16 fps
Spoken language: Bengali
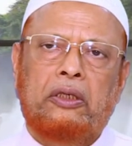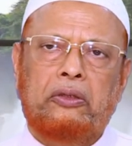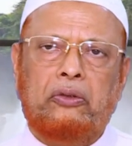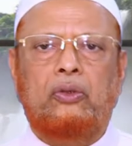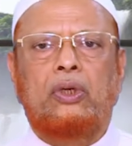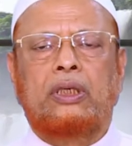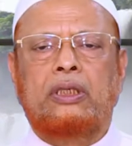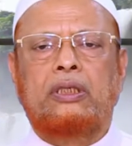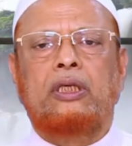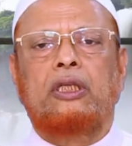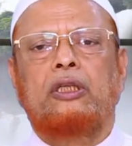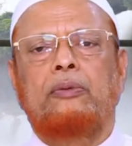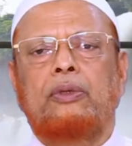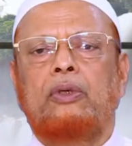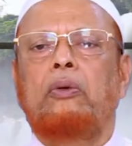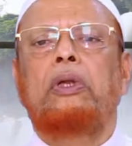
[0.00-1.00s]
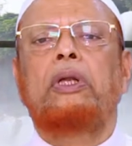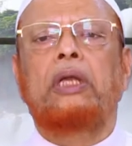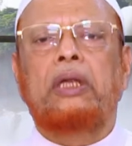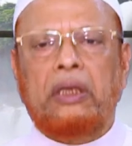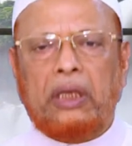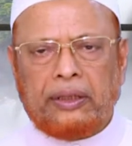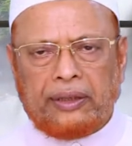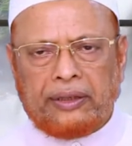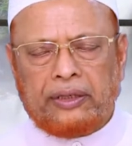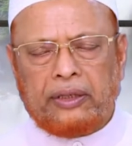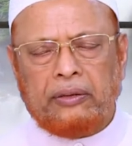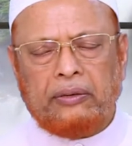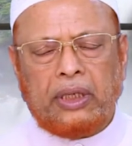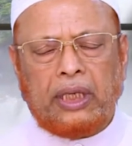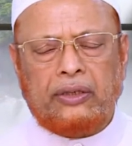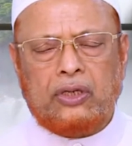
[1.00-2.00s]
দুই একটা জানতে পারে অনেক না জানতে
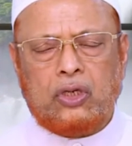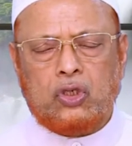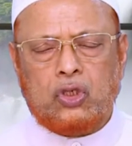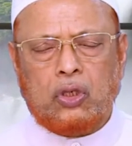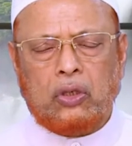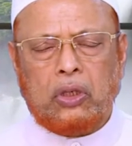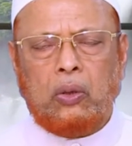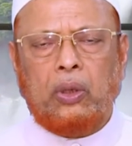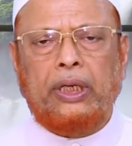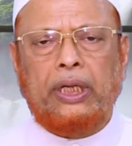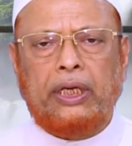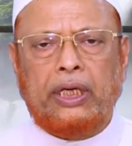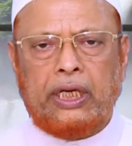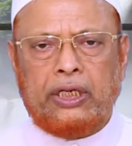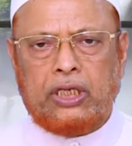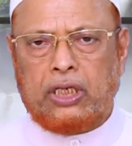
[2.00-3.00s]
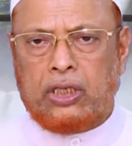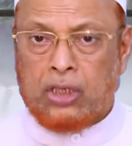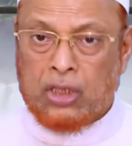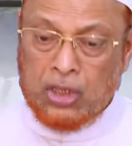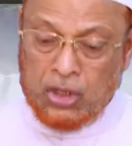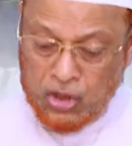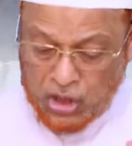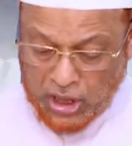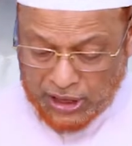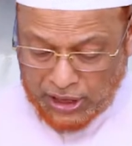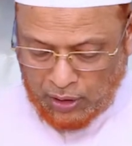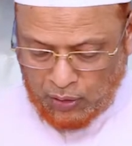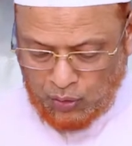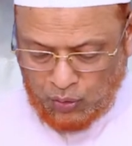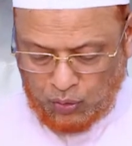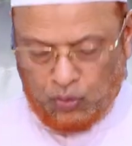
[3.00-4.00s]
না জানার সংখ্যা অনেক এটাই
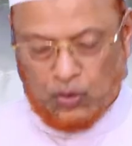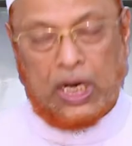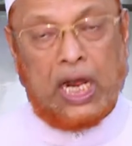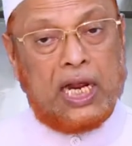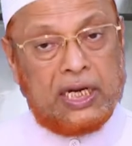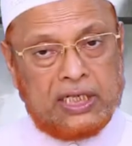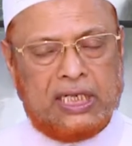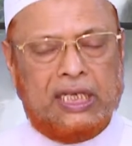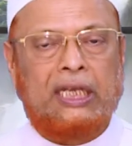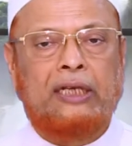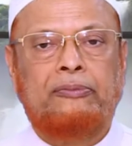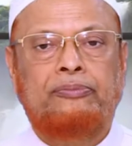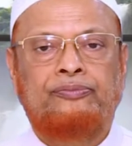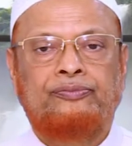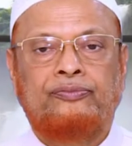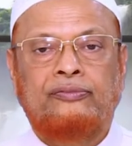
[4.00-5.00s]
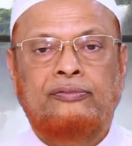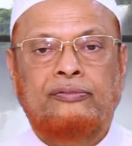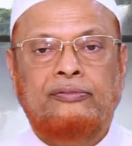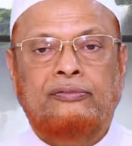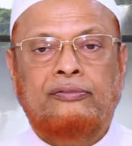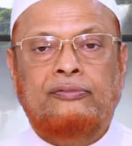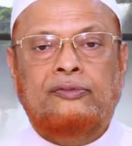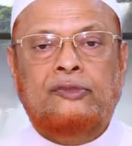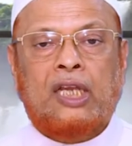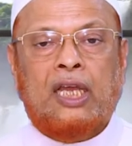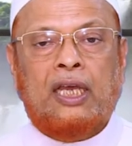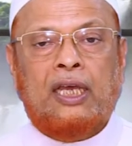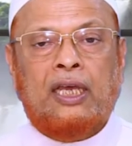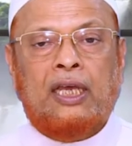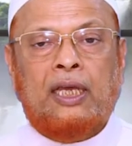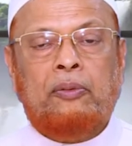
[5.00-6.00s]
সাধারণ উত্তর আসে
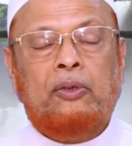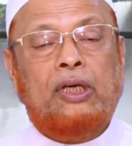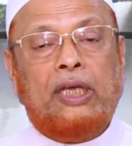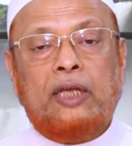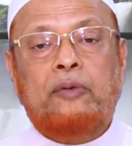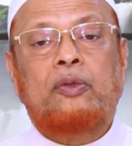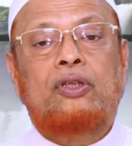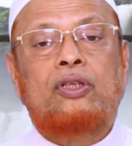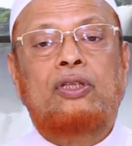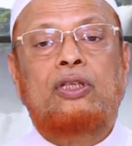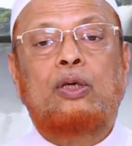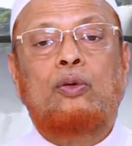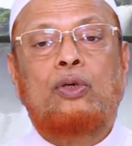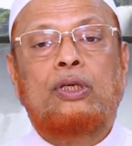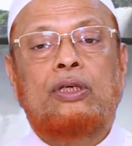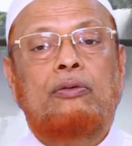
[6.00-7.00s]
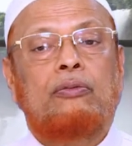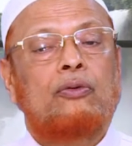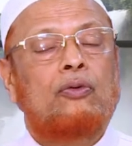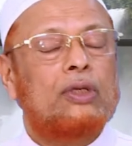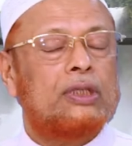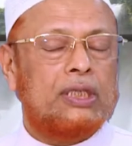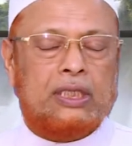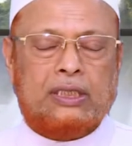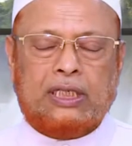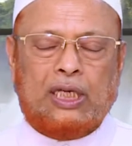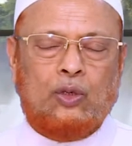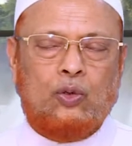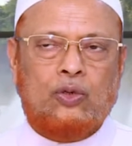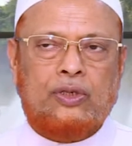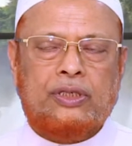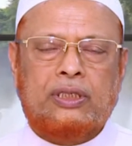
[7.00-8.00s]
এবং এর ভিত্তিতে ওই কথাটা
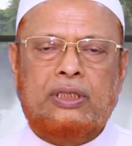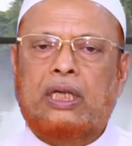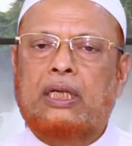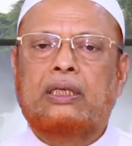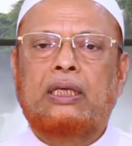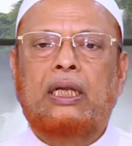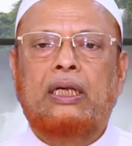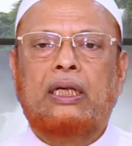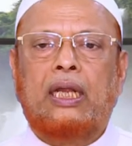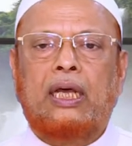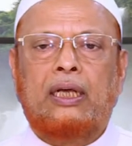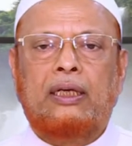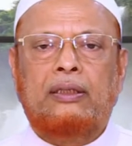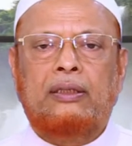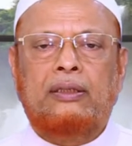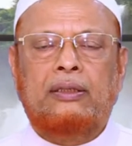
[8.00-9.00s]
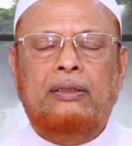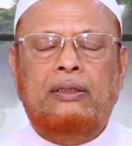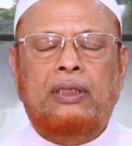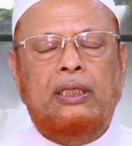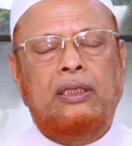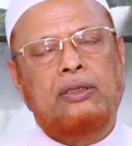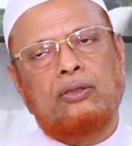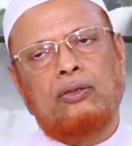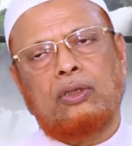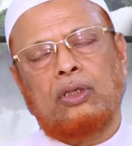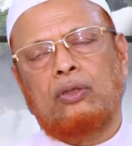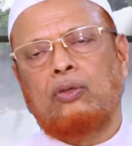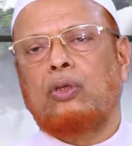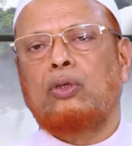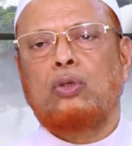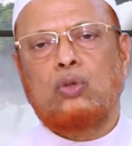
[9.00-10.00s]
চালু হয়েছে যারা জানে না তাদের জন্য
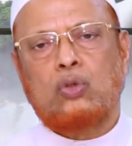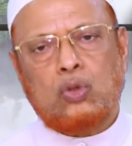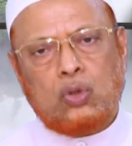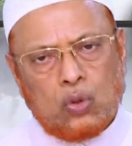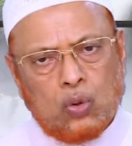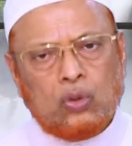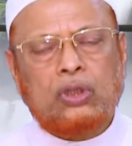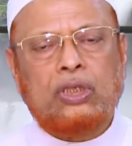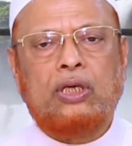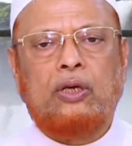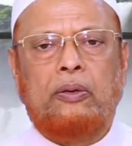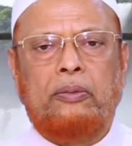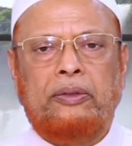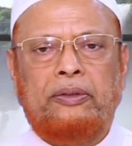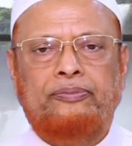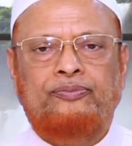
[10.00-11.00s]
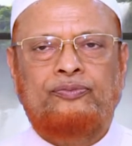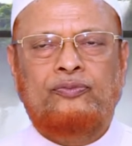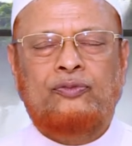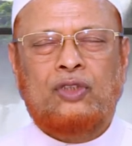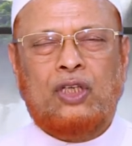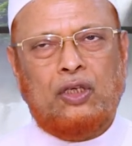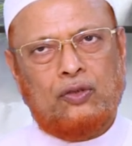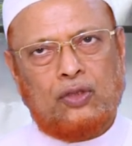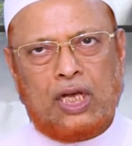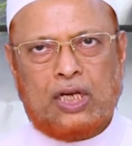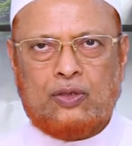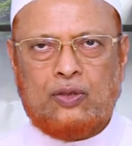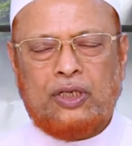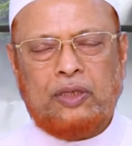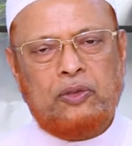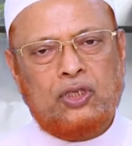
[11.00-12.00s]
তো আন্দোলন করতেই হবে কিন্তু
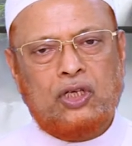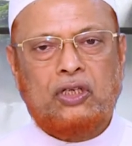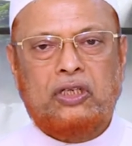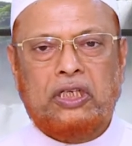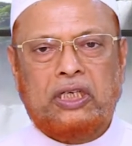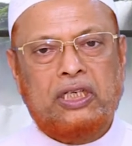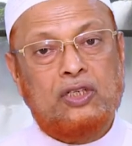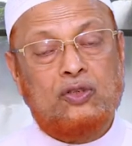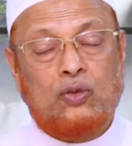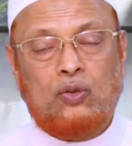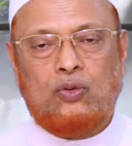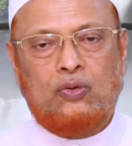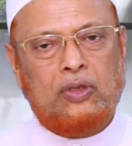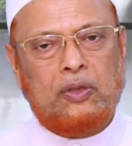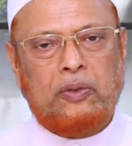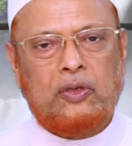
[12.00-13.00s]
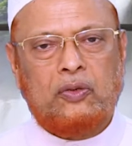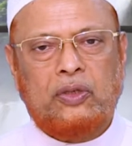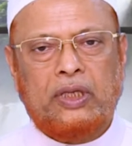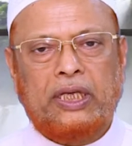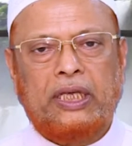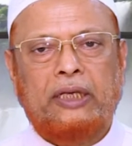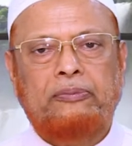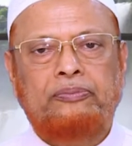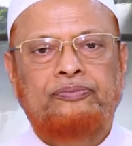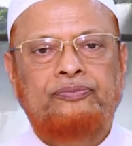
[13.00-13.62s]
আসলে বিষয়টি কি চলুন তো আমরা একটু দেখি